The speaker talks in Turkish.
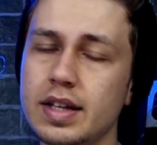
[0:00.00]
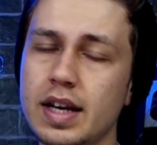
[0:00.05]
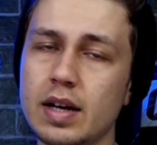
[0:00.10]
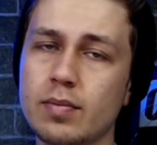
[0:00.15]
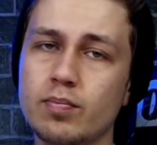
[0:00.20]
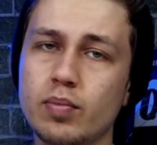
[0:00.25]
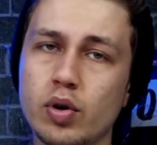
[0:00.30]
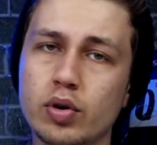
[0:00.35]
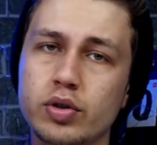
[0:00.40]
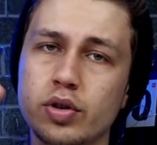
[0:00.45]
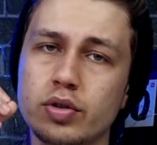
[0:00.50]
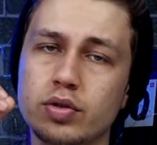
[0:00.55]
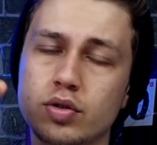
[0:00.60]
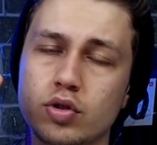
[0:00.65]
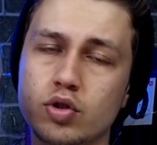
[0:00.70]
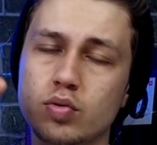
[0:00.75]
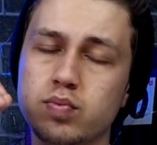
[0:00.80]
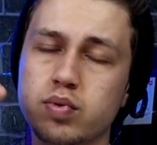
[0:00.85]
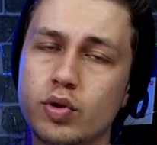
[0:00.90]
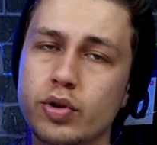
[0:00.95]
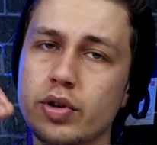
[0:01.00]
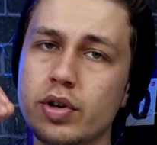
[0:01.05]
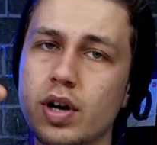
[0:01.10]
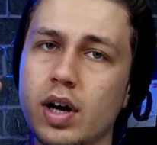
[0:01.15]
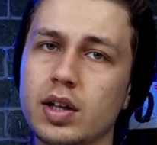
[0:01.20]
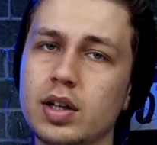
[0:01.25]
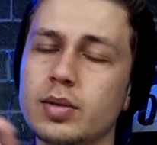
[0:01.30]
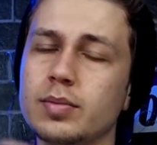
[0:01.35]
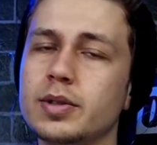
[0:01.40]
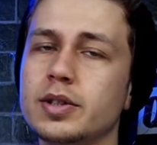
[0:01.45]
direkt Poco X3
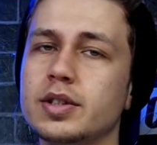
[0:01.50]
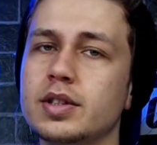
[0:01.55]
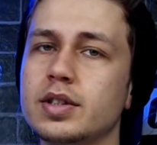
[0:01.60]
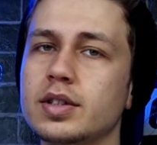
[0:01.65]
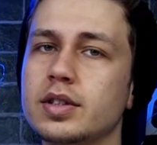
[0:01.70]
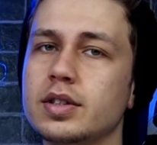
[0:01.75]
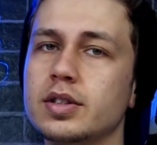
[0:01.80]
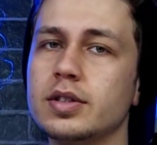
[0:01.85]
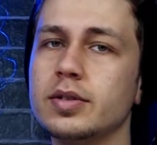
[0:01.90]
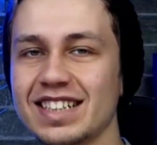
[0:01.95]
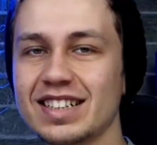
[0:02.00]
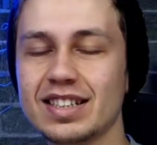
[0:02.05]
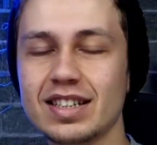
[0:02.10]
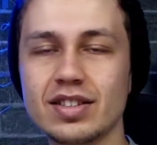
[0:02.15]
Pro'yu alabilirsiniz.